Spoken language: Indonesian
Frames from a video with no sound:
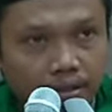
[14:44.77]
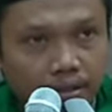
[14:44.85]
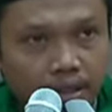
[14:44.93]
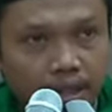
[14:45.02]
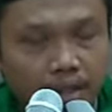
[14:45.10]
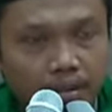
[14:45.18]

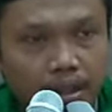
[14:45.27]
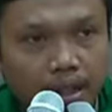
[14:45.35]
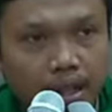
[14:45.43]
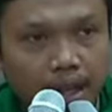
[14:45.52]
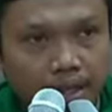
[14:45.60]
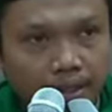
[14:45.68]
tidak
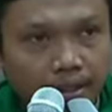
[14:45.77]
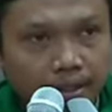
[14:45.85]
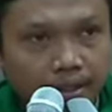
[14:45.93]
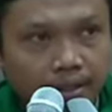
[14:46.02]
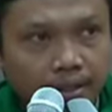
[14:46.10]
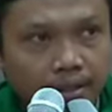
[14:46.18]
melihat
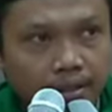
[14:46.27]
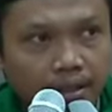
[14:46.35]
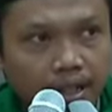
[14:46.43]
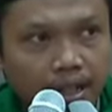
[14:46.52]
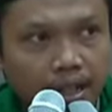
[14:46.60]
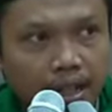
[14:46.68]

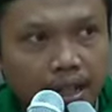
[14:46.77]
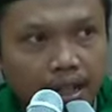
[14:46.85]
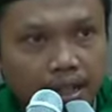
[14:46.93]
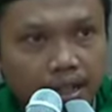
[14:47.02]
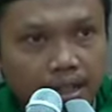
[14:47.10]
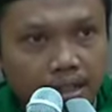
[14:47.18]

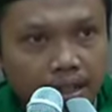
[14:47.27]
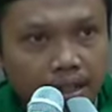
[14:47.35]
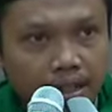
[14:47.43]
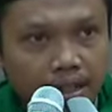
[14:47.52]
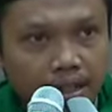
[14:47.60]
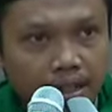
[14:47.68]
anak-anak
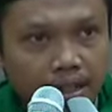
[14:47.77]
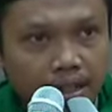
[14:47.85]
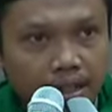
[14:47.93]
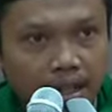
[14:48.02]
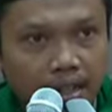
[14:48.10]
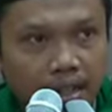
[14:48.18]
kecil
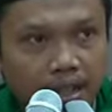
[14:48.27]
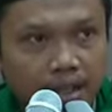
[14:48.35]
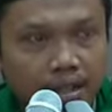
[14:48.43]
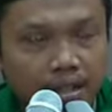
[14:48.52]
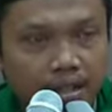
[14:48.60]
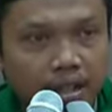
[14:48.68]
ada yang
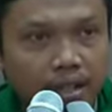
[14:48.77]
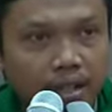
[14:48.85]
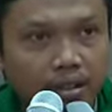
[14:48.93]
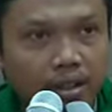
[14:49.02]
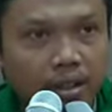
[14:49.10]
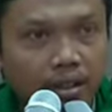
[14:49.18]
dikasih
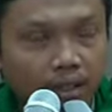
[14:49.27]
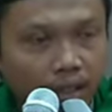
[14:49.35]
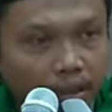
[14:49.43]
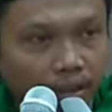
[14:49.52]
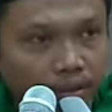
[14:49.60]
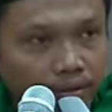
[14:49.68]
sakit oleh
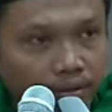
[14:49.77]
Allah?